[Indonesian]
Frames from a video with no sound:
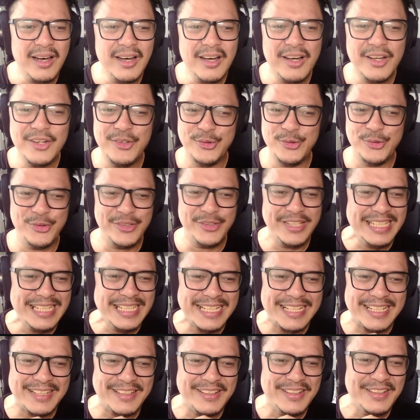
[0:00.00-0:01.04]
aduh
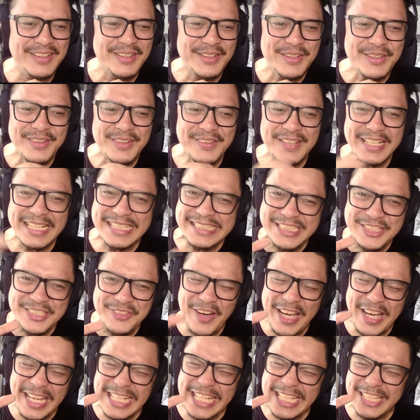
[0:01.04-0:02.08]
gila
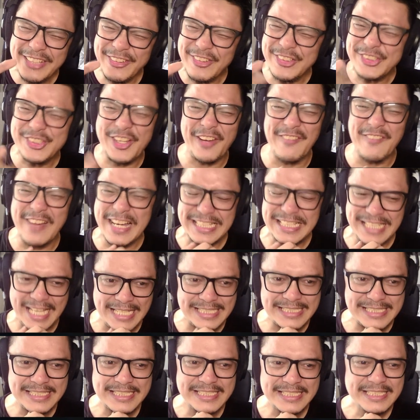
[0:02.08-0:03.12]
ini itu gue suka banget
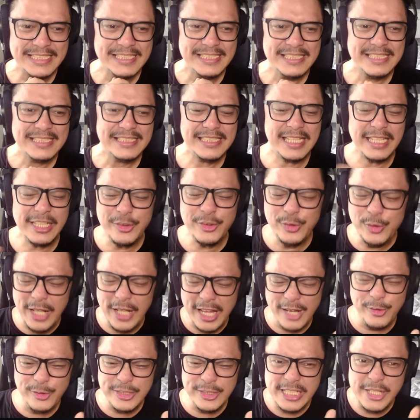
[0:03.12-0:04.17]
guys jadi itu
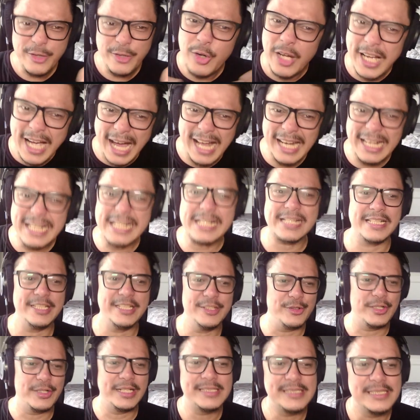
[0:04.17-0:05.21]
lagu jadi color
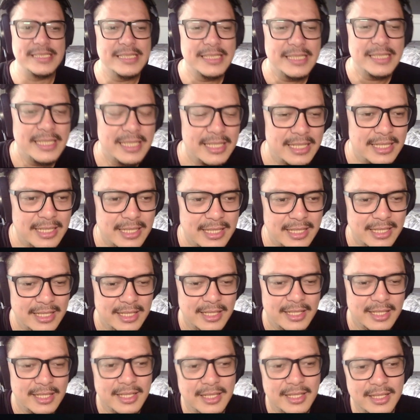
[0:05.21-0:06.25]
gitu guys
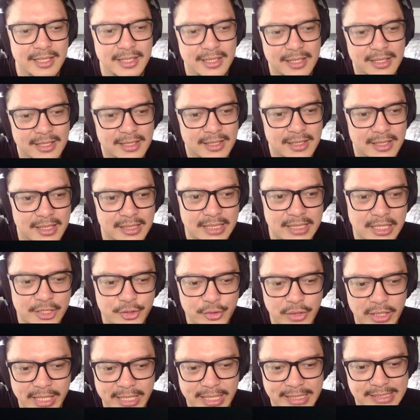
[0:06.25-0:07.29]
gitar
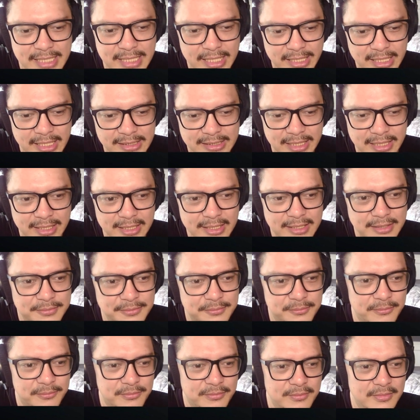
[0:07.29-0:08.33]
juga rese lagi ngetiknya
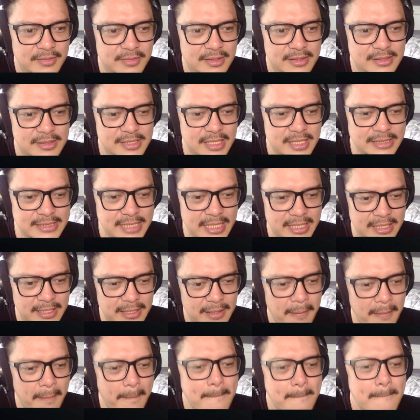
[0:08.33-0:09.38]
si kecian